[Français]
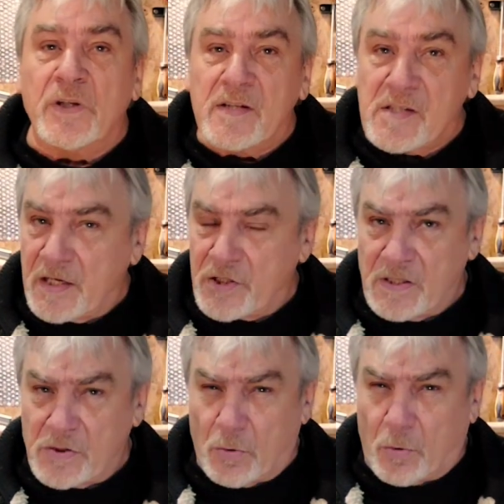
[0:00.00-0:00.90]
j'ai des sièges
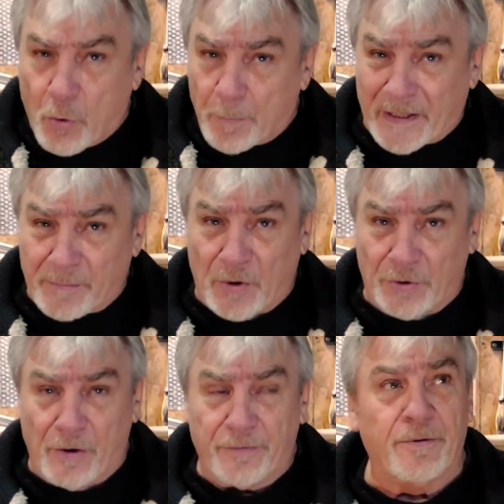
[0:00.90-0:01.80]
qui sont complètement
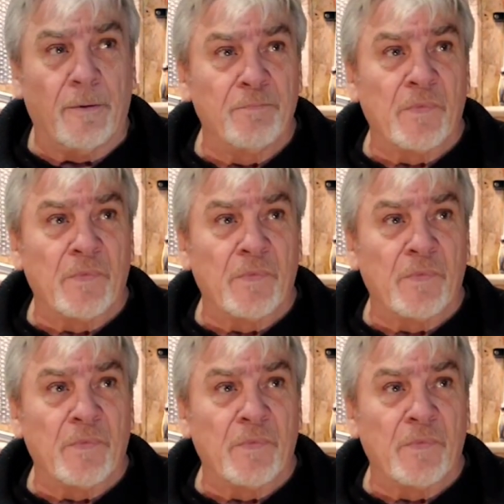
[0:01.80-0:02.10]
neufs.